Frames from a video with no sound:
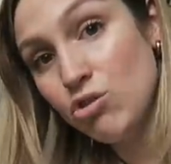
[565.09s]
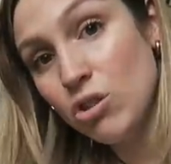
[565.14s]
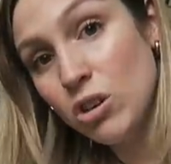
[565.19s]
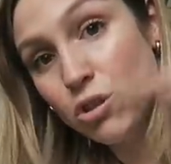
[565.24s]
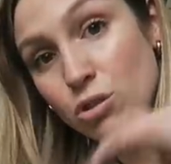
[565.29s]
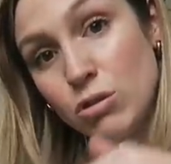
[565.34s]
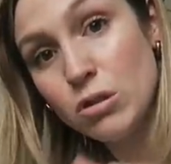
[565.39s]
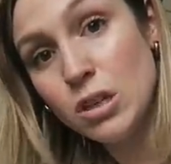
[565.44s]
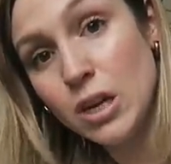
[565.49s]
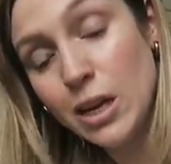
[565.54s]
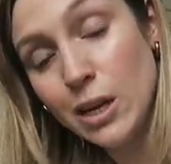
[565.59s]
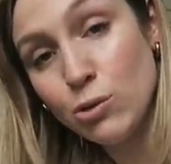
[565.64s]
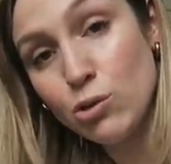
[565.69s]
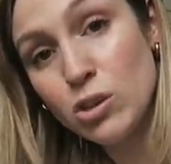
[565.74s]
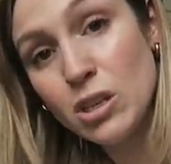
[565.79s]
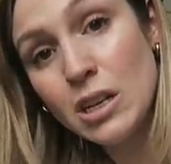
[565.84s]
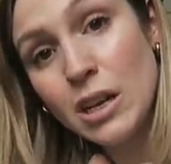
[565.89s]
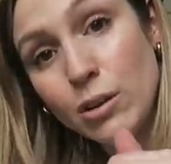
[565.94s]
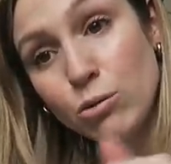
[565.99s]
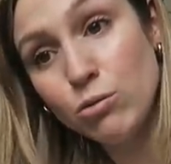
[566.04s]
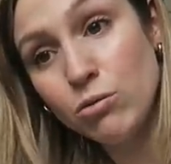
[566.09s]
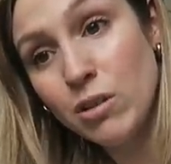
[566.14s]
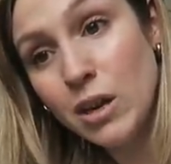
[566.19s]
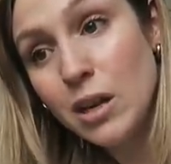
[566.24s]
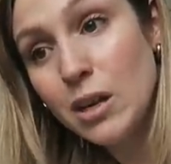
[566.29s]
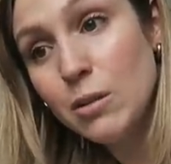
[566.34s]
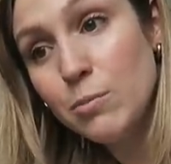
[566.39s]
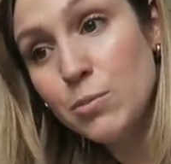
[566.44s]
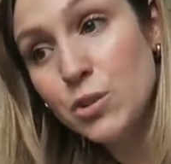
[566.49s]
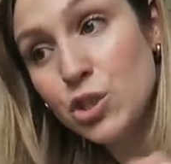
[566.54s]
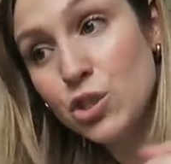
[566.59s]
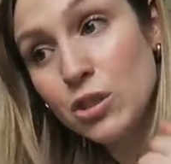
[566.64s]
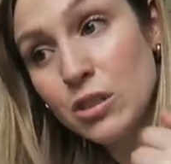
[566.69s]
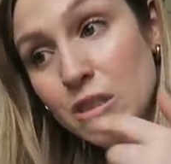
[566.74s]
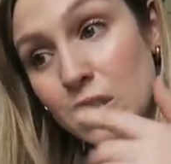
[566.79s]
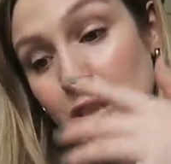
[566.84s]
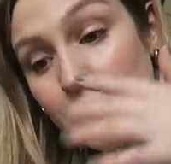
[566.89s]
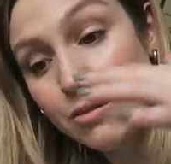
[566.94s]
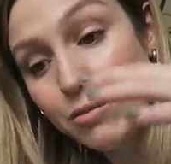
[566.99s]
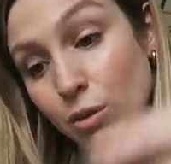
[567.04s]
Je viens juste en rajouter de la nouvelle. Puis je
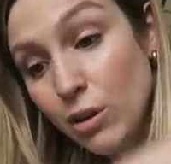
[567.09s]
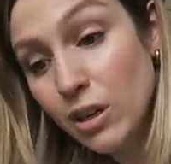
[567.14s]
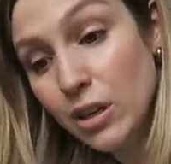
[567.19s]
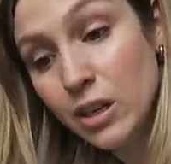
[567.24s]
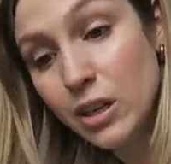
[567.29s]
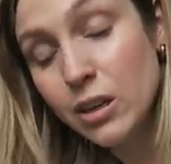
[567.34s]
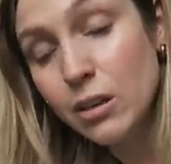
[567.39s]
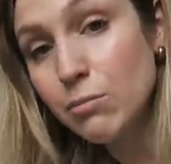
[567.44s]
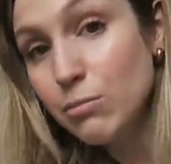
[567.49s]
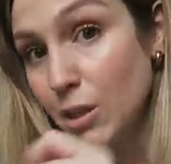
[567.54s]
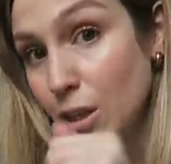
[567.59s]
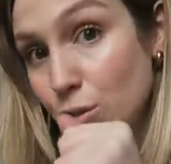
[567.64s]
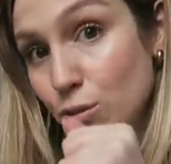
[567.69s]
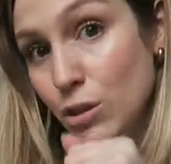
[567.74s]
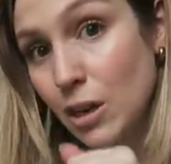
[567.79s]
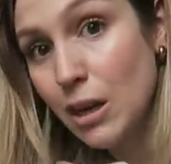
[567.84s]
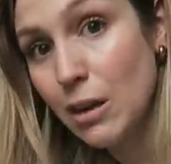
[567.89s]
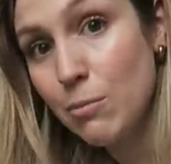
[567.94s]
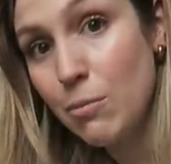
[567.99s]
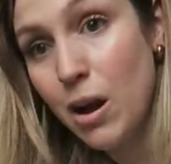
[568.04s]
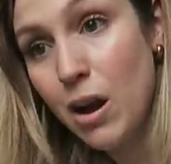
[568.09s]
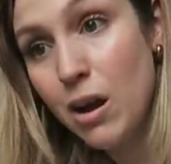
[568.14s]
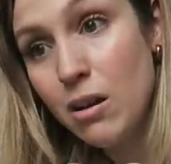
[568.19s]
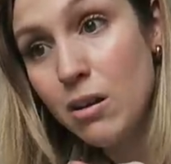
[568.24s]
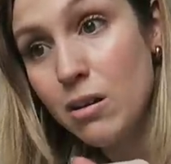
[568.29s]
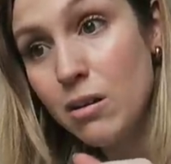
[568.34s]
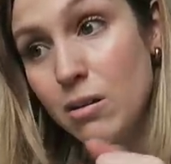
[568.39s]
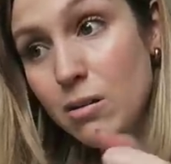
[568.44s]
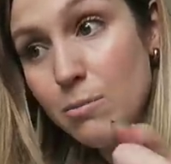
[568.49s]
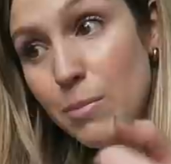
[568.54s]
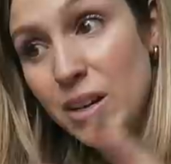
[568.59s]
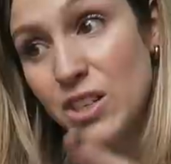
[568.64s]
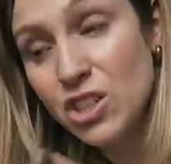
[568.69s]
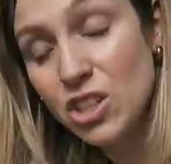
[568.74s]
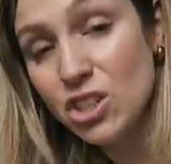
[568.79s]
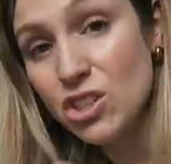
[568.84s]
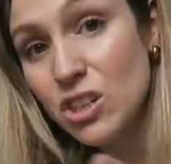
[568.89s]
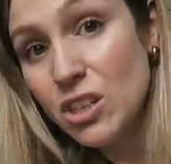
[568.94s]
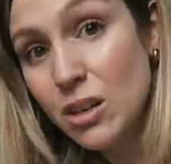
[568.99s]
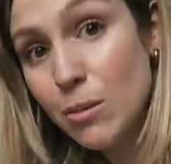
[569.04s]
sais qu'ils vont aller comme naturellement euh, ben,
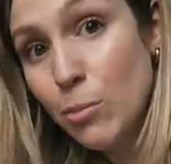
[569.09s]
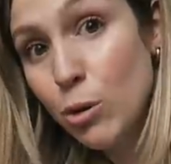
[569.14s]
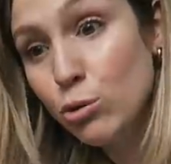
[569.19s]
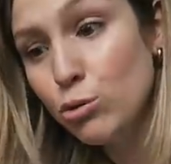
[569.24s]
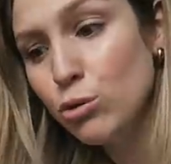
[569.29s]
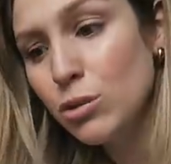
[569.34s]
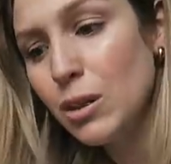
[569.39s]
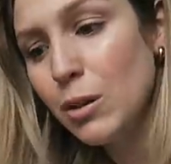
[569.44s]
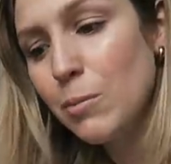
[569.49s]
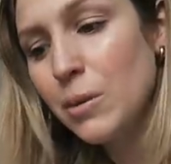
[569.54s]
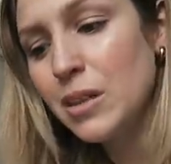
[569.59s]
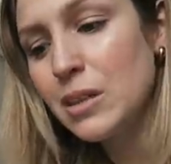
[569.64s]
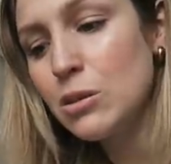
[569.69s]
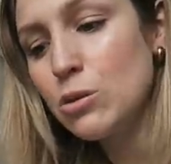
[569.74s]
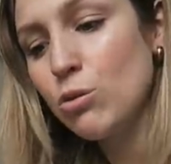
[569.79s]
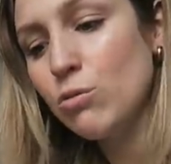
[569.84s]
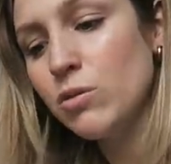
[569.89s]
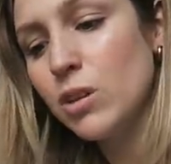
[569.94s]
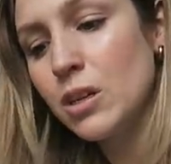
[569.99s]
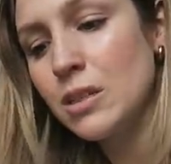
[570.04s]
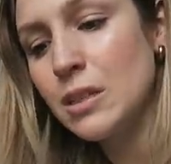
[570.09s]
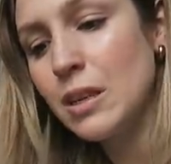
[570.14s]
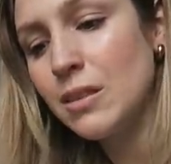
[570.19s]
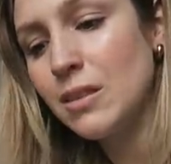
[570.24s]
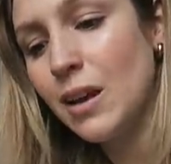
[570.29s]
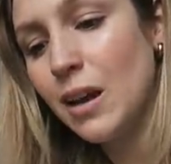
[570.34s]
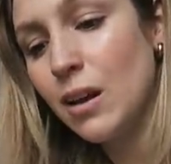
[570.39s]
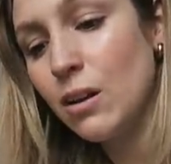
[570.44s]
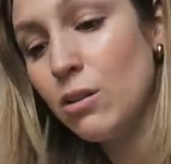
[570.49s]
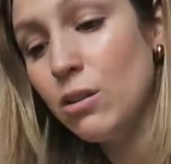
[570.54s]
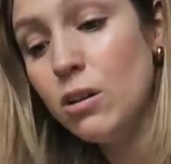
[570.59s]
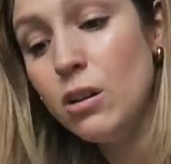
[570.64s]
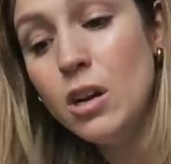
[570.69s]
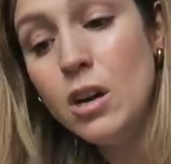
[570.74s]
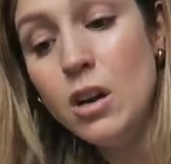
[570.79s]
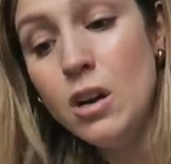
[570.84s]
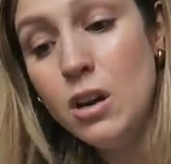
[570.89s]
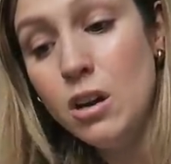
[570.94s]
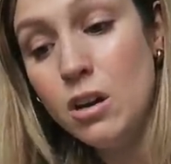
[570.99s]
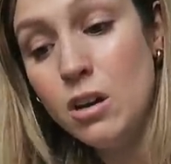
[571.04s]
chercher les bons nutriments qui se trouvent dans cette terre-là,
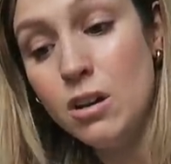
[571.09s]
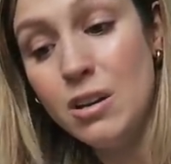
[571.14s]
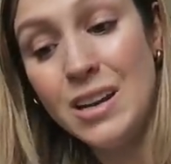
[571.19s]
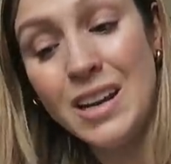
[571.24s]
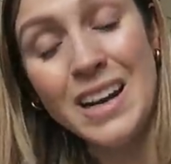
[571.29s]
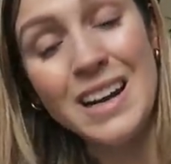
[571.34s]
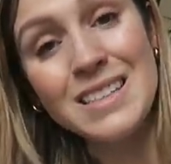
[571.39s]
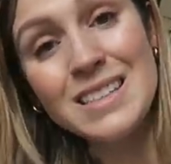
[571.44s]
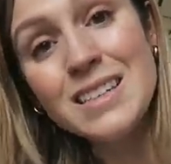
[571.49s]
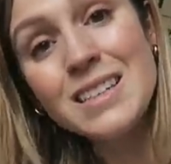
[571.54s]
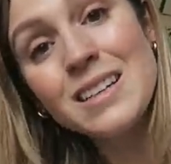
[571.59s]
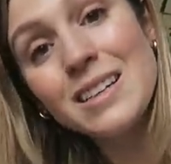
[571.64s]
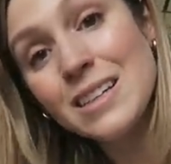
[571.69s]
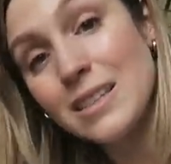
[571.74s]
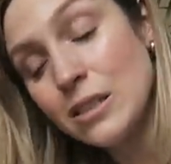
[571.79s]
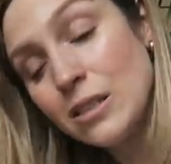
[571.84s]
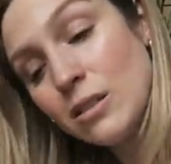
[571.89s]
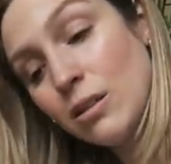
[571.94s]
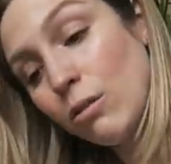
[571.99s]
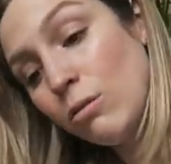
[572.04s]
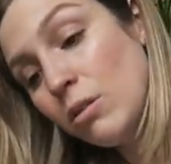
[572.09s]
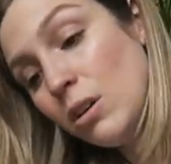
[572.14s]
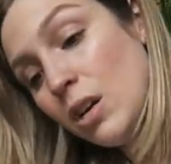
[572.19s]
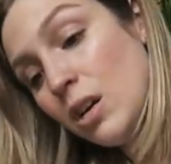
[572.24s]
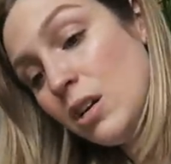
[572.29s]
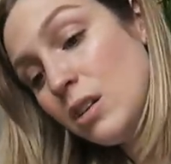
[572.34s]
euh, les racines en question.